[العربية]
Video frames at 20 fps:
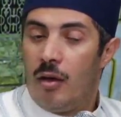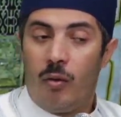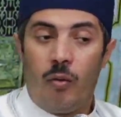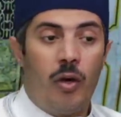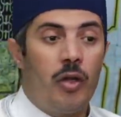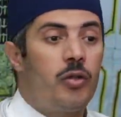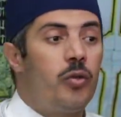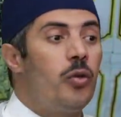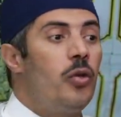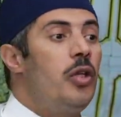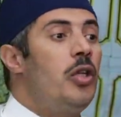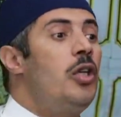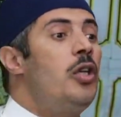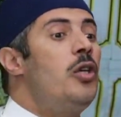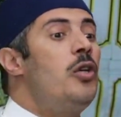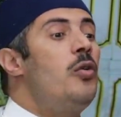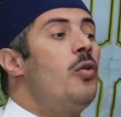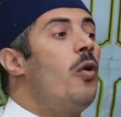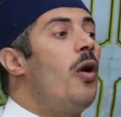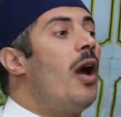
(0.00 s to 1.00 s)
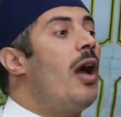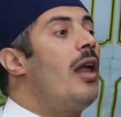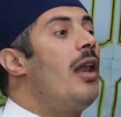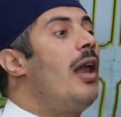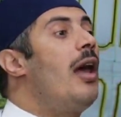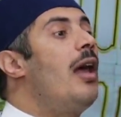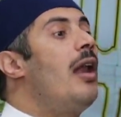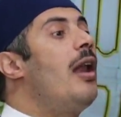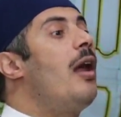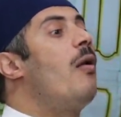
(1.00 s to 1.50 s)
وتعين
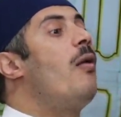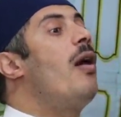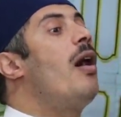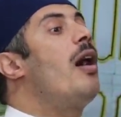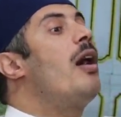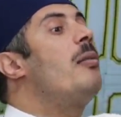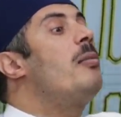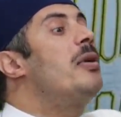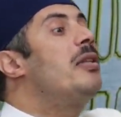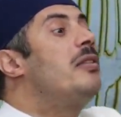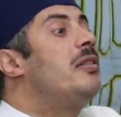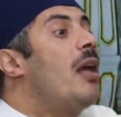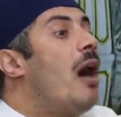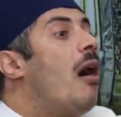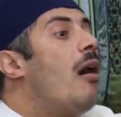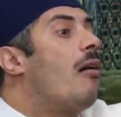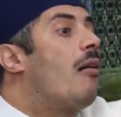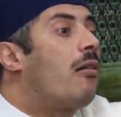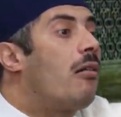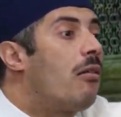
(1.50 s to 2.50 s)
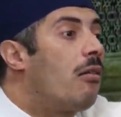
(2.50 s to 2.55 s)
على نوائب الدهر